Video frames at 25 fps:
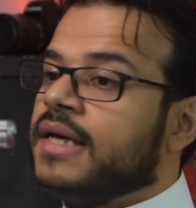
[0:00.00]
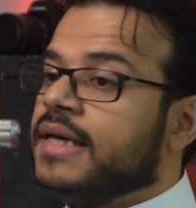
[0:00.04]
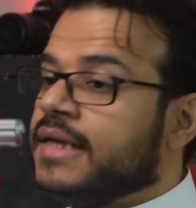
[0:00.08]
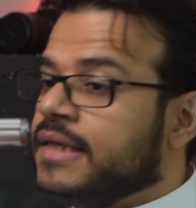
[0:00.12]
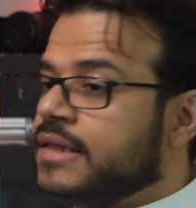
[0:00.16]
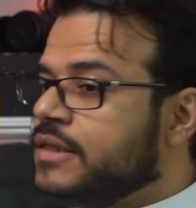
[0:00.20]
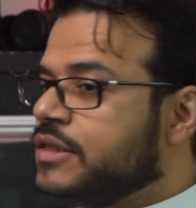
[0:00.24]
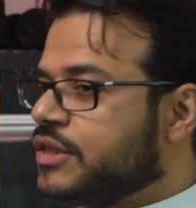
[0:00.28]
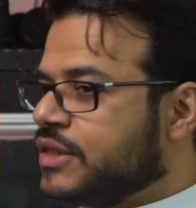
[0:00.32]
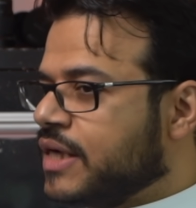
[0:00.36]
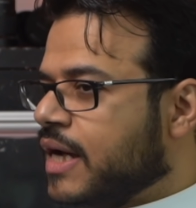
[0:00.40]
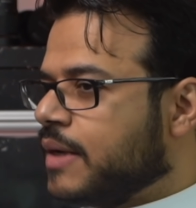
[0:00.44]

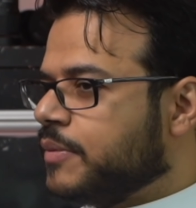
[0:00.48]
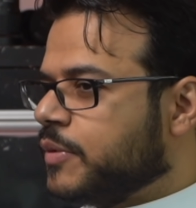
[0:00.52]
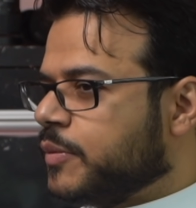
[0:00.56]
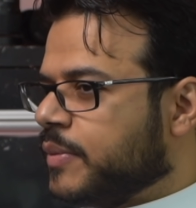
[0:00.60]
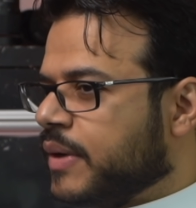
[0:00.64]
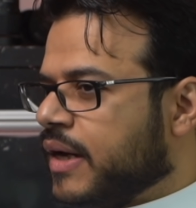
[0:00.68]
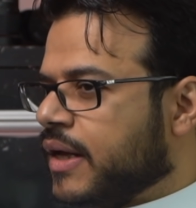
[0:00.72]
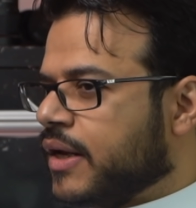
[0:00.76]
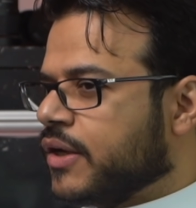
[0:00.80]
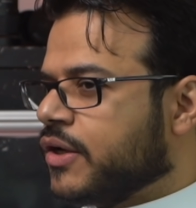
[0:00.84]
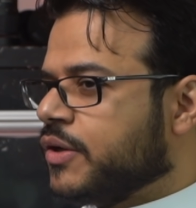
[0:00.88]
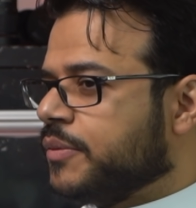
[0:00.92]
قد جاء
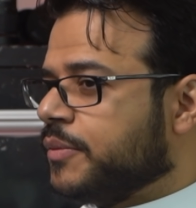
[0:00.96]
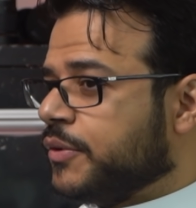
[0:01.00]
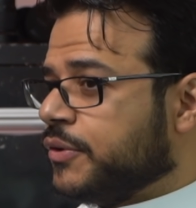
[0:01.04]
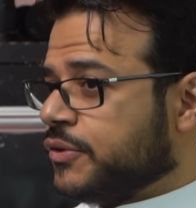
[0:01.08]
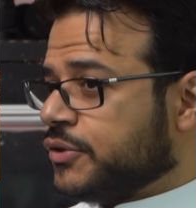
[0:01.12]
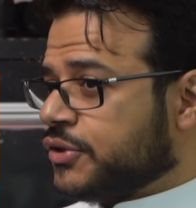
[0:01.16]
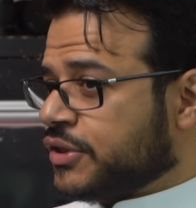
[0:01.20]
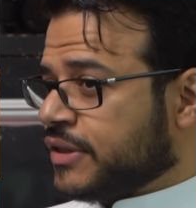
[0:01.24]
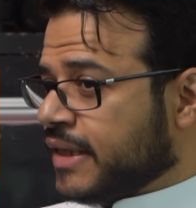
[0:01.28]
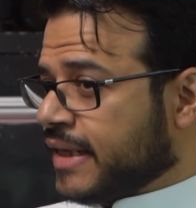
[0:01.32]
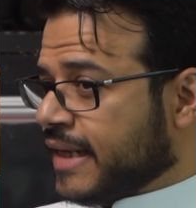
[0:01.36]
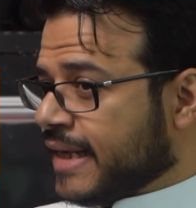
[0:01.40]
ببالكم انه
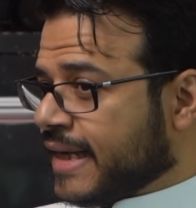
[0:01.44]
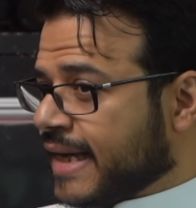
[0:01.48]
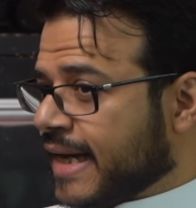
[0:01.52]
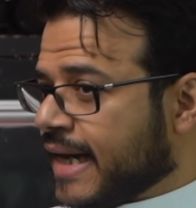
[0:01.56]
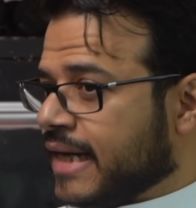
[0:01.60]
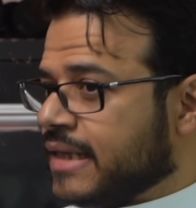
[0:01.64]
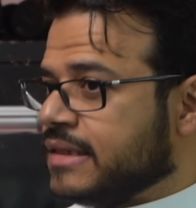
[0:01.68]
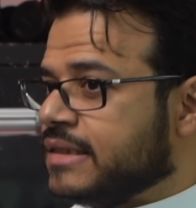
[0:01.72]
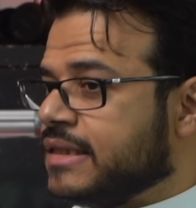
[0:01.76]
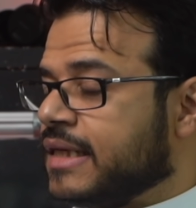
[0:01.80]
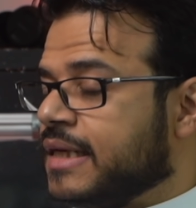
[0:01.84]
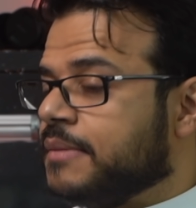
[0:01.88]

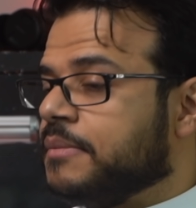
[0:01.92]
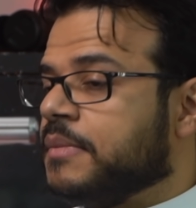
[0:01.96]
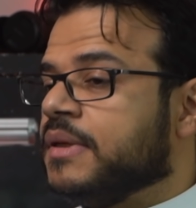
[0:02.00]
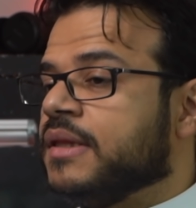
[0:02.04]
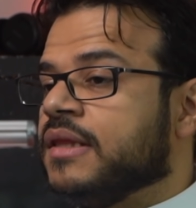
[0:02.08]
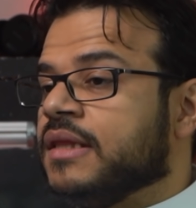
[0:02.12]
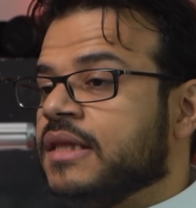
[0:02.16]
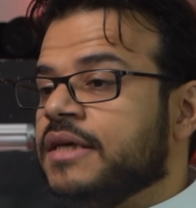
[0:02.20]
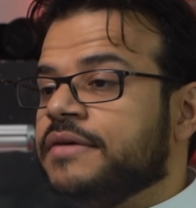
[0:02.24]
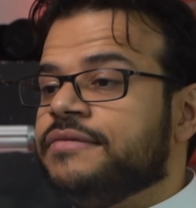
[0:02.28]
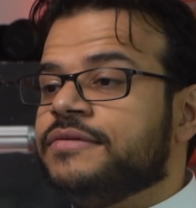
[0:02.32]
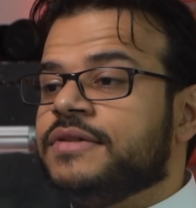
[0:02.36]
الشركات لما
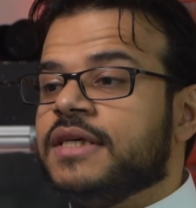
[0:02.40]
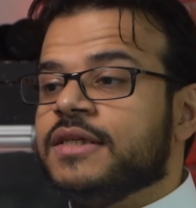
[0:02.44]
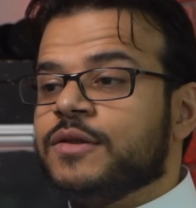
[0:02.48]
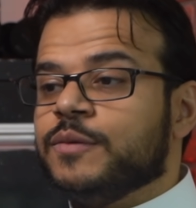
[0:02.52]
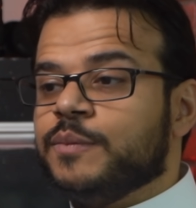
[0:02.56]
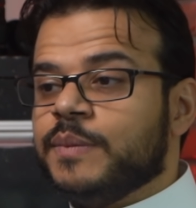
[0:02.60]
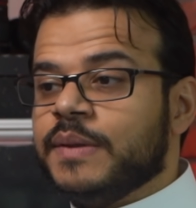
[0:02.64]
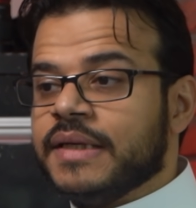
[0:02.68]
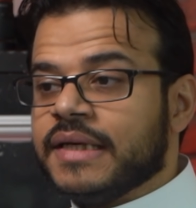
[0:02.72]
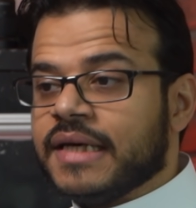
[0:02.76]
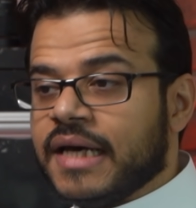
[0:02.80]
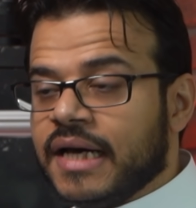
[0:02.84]
تضيف
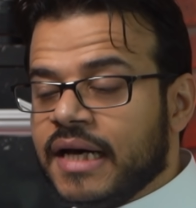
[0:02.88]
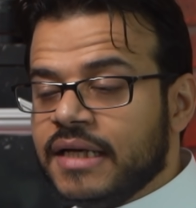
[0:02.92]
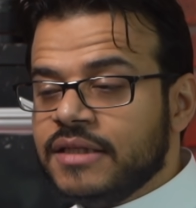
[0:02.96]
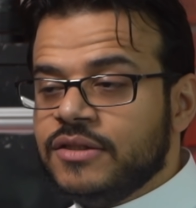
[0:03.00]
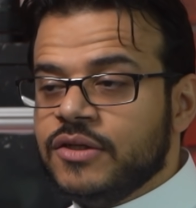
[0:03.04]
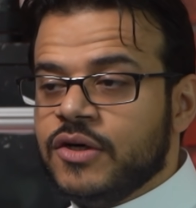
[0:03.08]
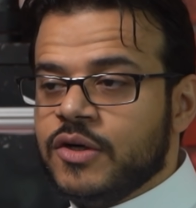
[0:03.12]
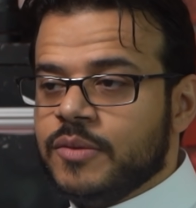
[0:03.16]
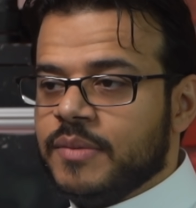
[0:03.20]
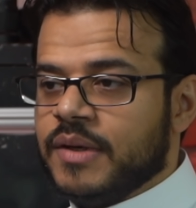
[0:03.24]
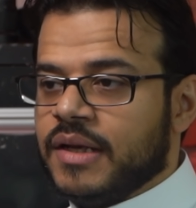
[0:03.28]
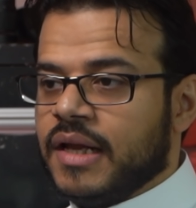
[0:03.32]

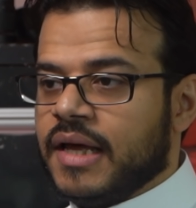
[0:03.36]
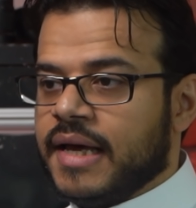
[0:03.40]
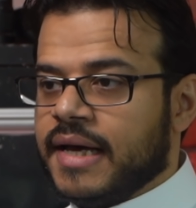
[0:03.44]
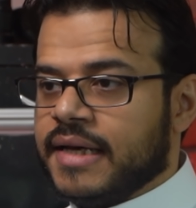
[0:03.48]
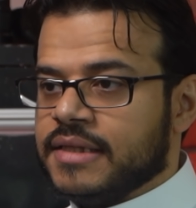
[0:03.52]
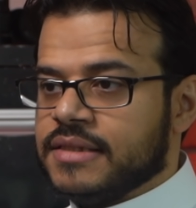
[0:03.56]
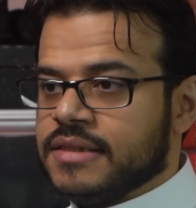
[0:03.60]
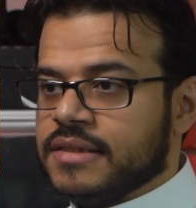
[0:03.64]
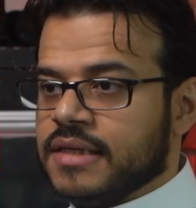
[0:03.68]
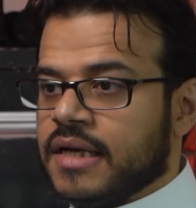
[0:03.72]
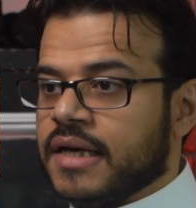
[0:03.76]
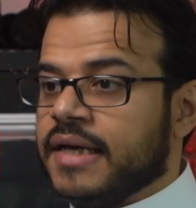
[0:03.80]
تطبيقاتهم
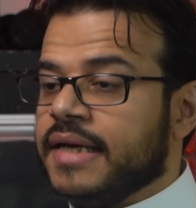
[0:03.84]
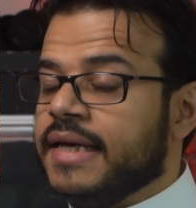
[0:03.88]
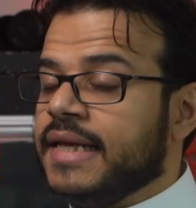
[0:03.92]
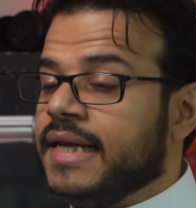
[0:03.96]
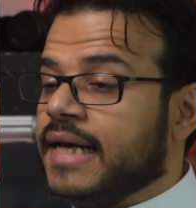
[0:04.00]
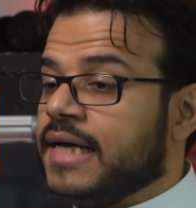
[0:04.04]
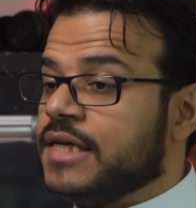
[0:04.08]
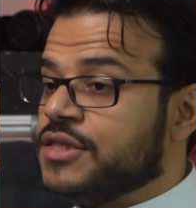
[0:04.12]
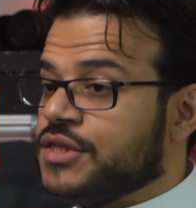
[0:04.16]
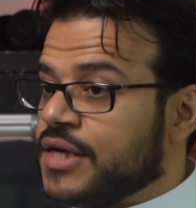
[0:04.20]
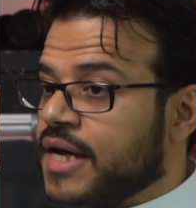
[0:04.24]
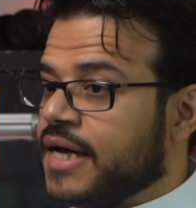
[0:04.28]
الخاصه
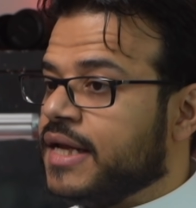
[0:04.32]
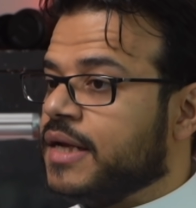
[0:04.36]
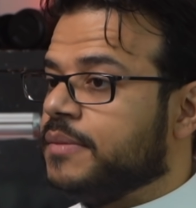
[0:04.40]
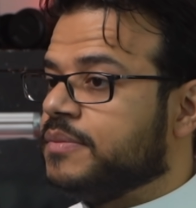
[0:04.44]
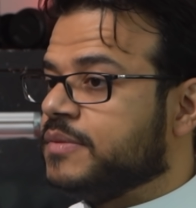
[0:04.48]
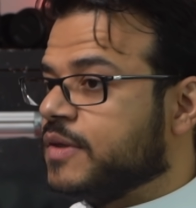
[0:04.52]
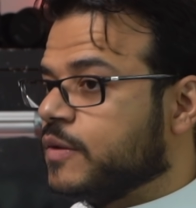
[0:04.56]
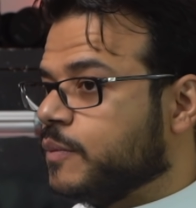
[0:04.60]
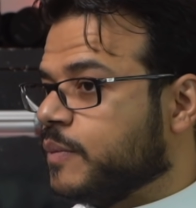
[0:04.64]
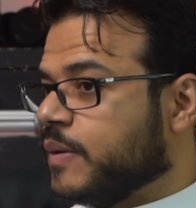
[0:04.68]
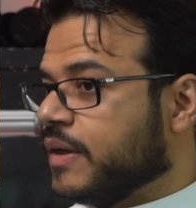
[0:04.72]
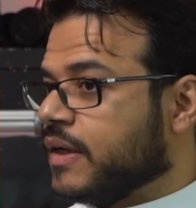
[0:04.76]
الى جانب
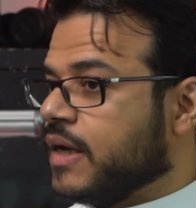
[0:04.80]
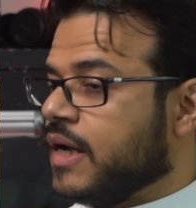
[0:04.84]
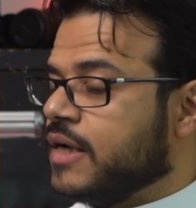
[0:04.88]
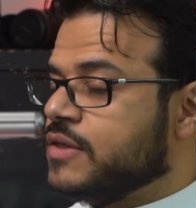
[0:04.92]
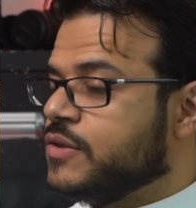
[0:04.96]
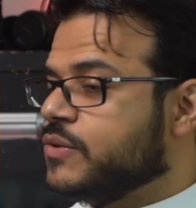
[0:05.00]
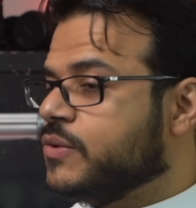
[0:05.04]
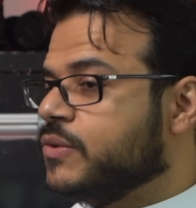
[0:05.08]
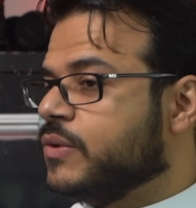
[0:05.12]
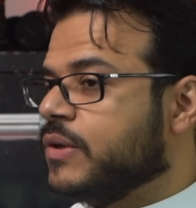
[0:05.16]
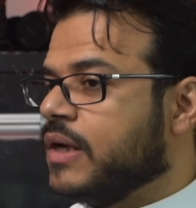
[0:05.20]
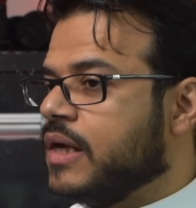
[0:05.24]

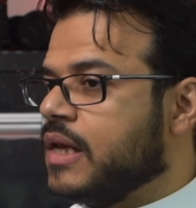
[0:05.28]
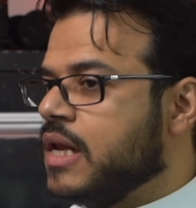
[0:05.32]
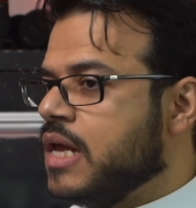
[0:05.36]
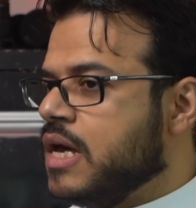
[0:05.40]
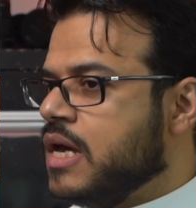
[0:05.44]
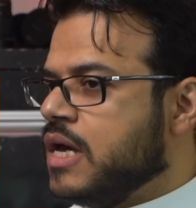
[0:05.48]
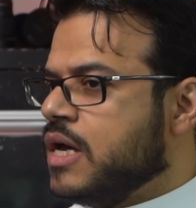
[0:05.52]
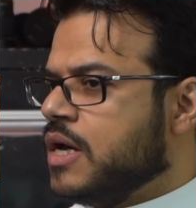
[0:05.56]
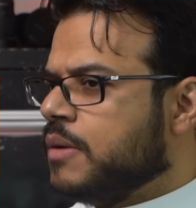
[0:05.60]
تطبيقات جوجل